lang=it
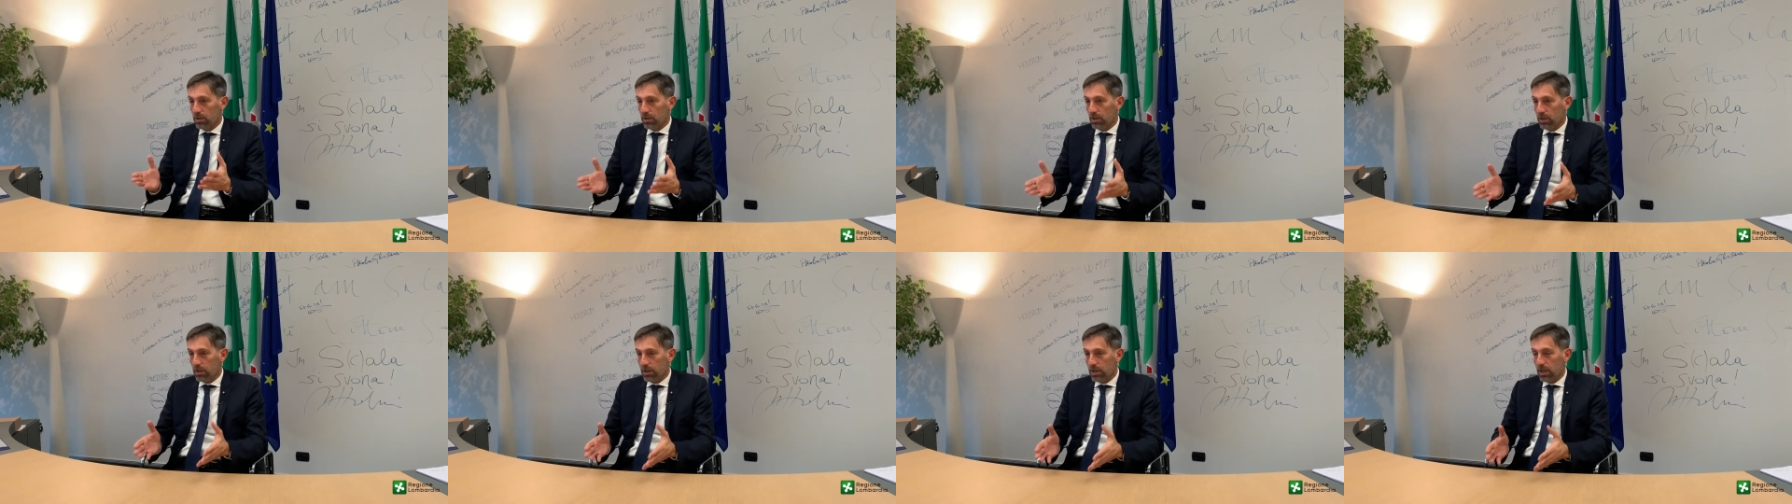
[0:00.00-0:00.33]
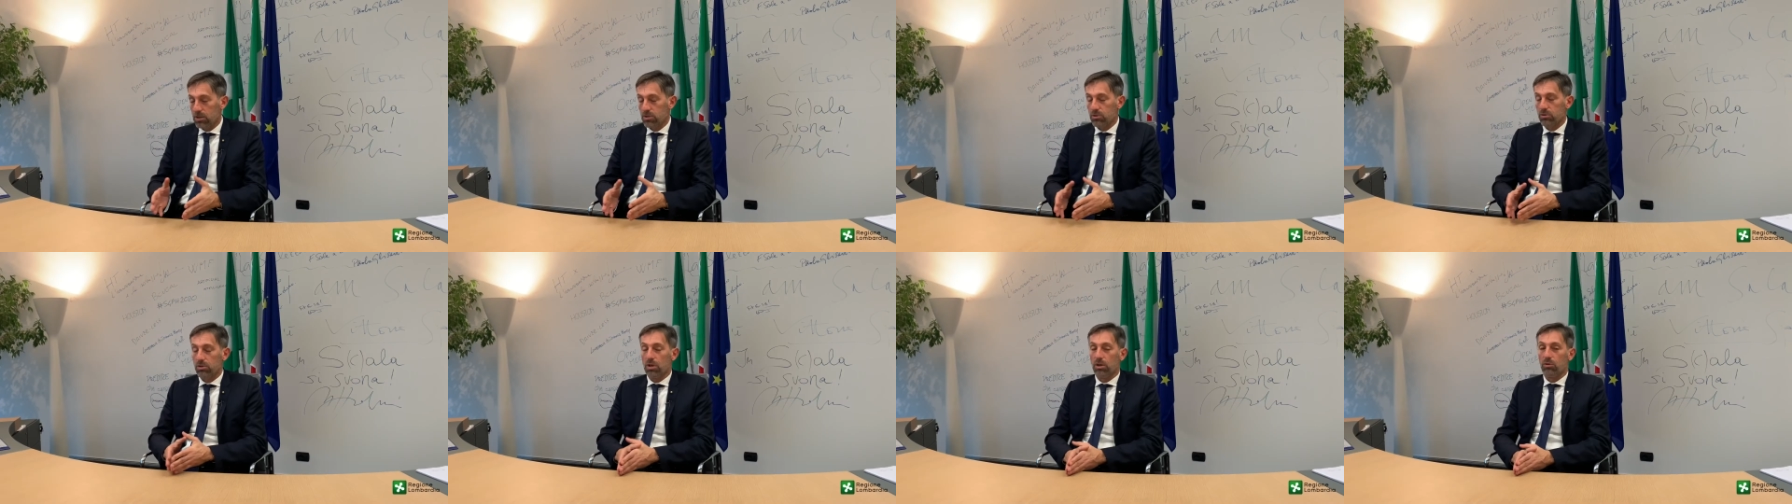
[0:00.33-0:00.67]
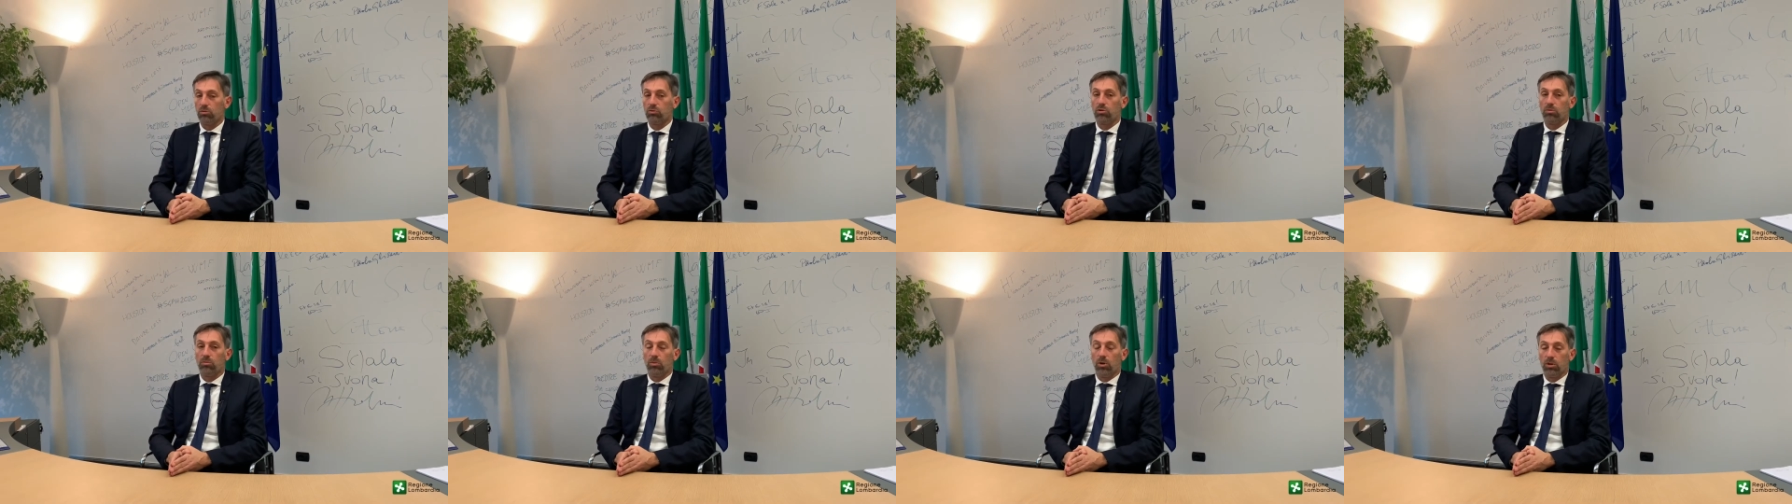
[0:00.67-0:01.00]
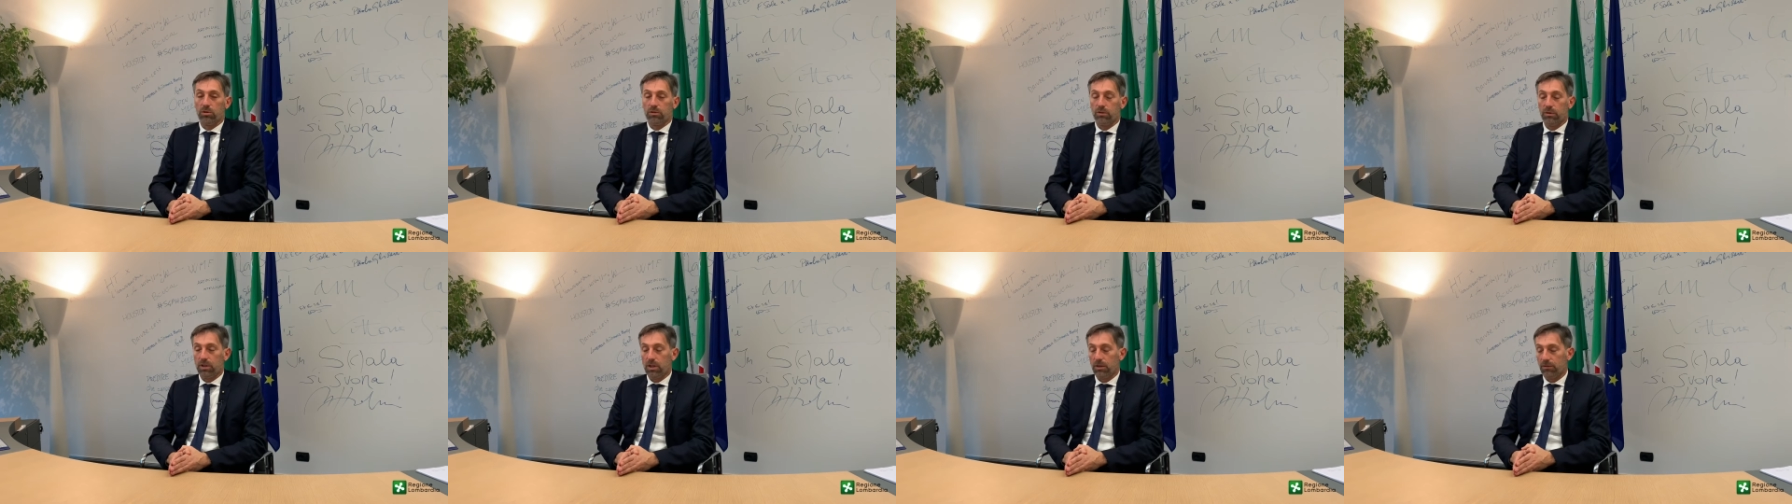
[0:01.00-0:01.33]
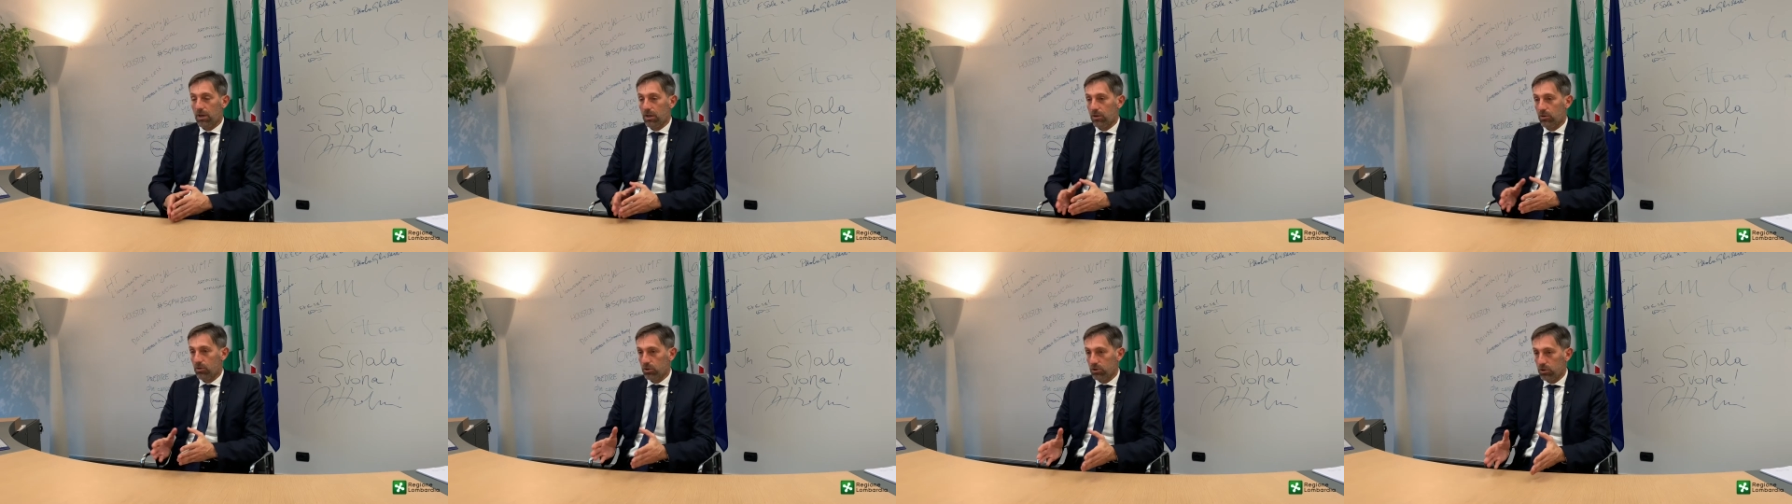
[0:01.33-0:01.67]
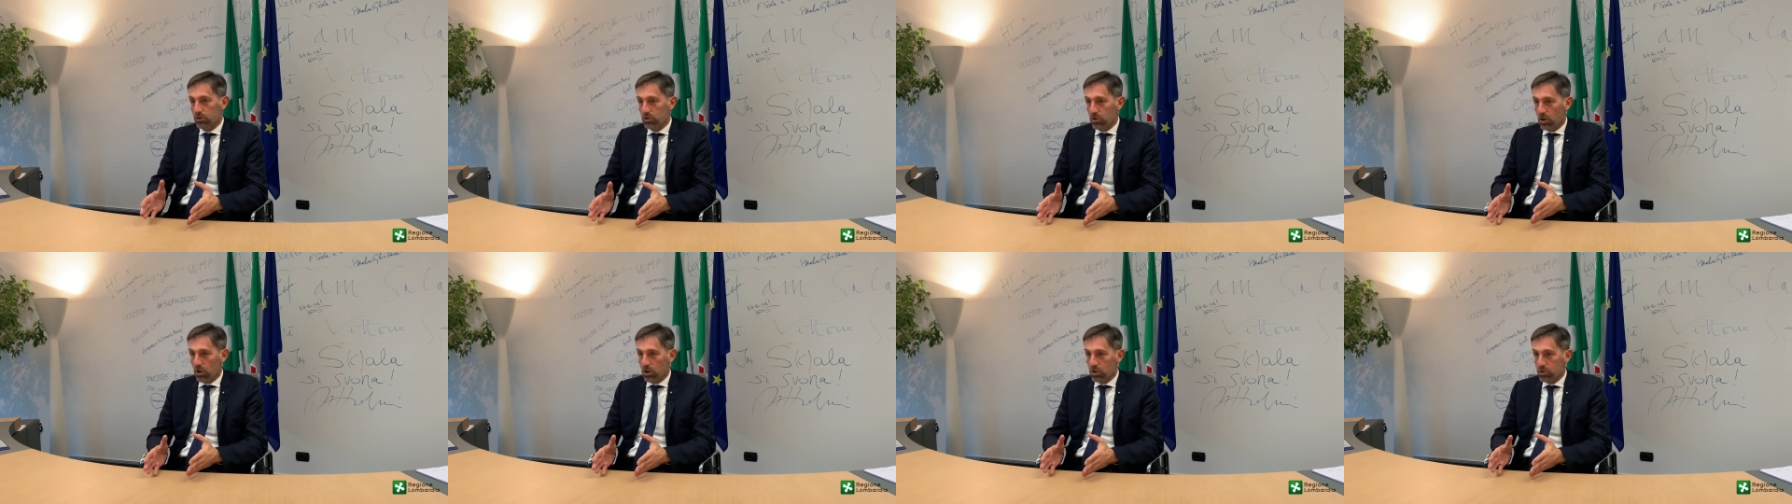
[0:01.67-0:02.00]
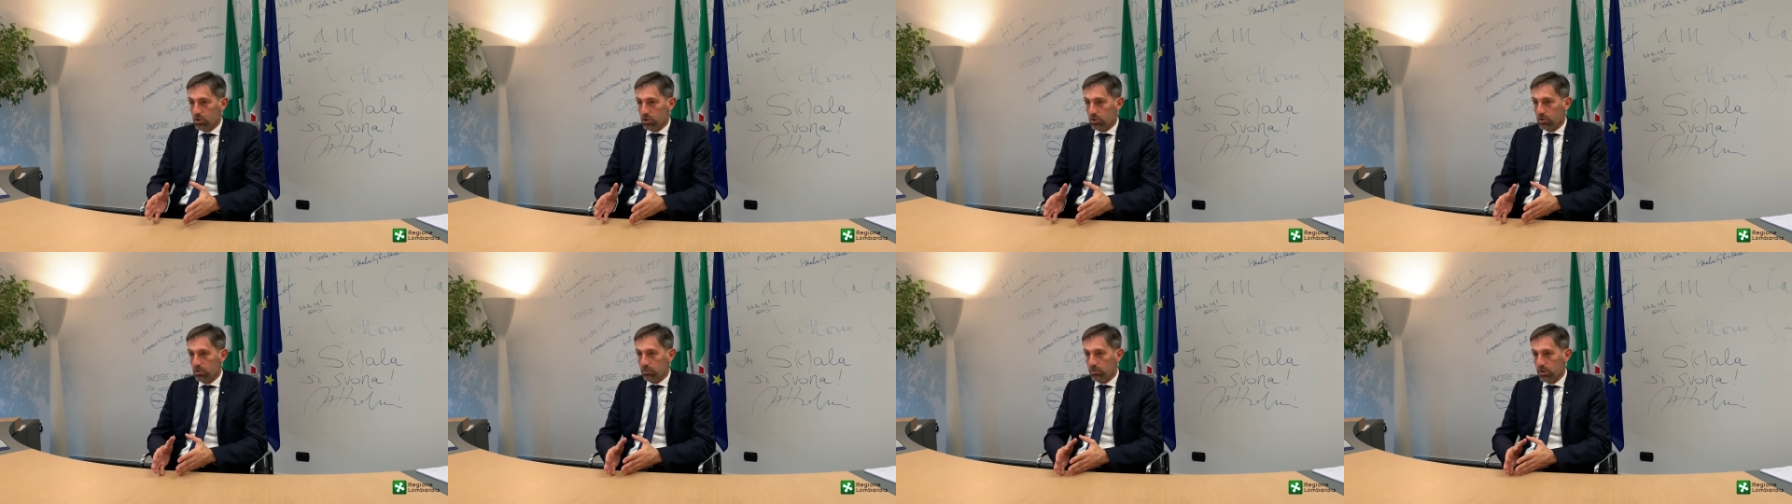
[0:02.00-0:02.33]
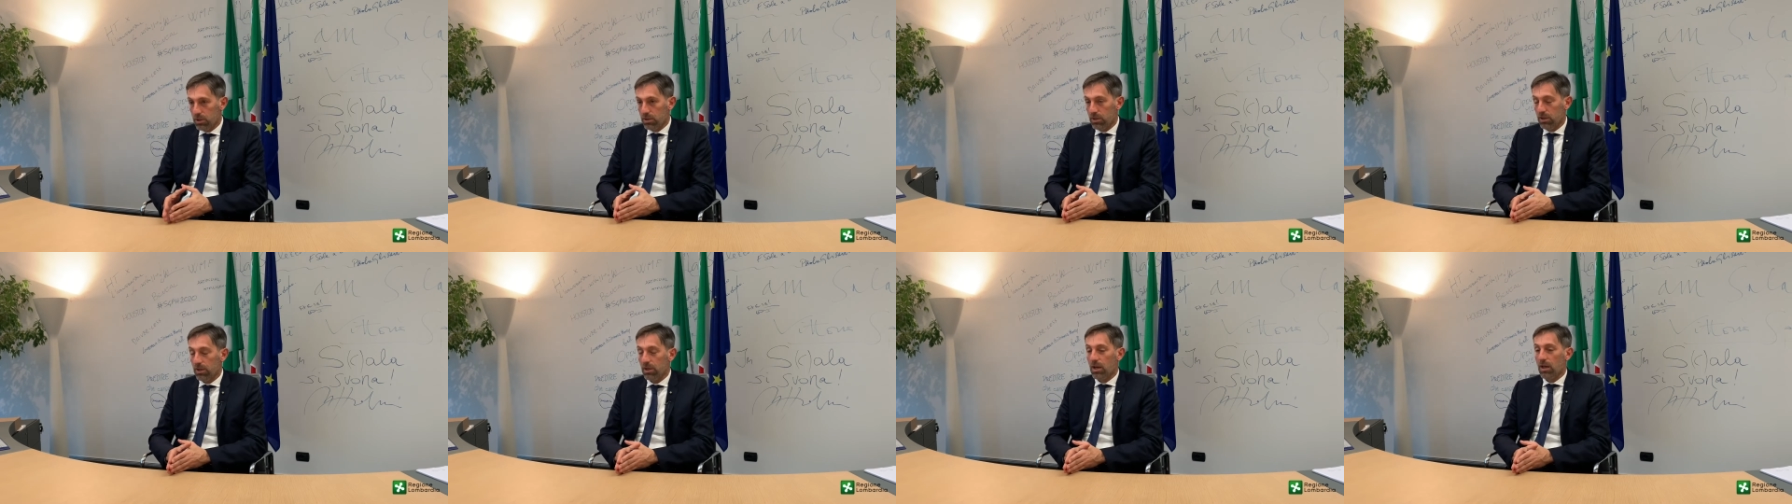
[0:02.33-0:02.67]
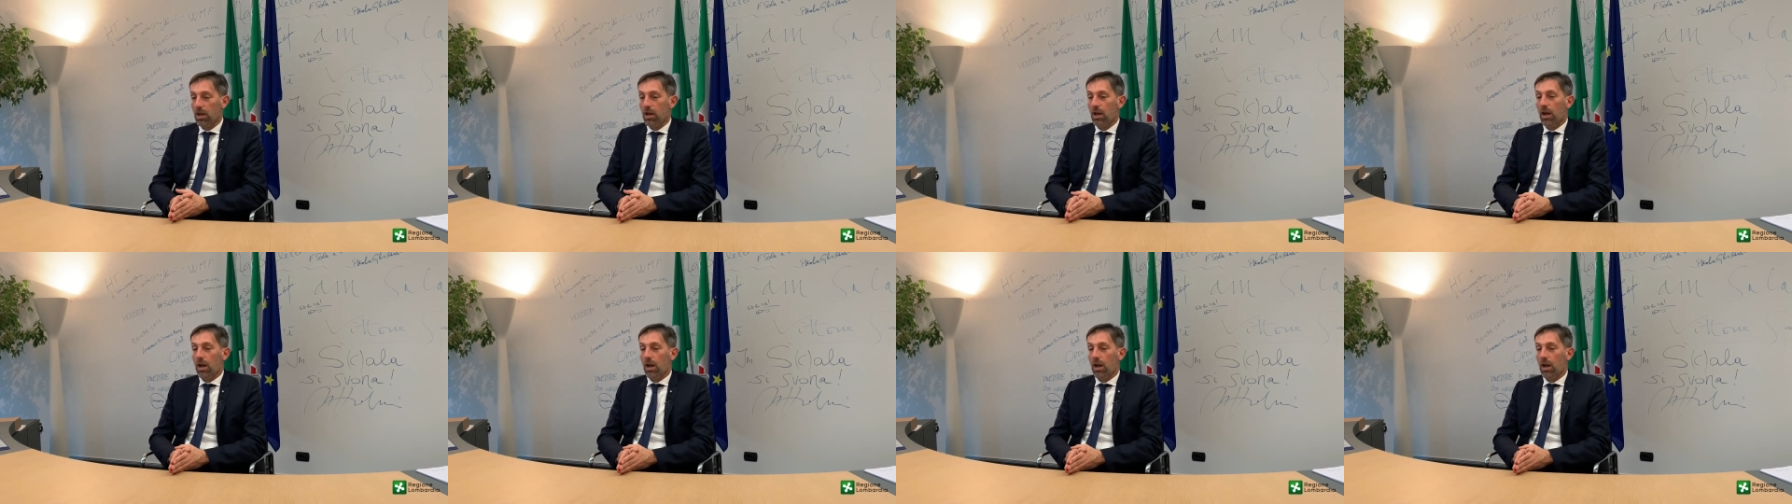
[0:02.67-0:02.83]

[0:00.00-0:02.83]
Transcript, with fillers: nel caso dell'automotive, che vanno ad idrogeno, quindi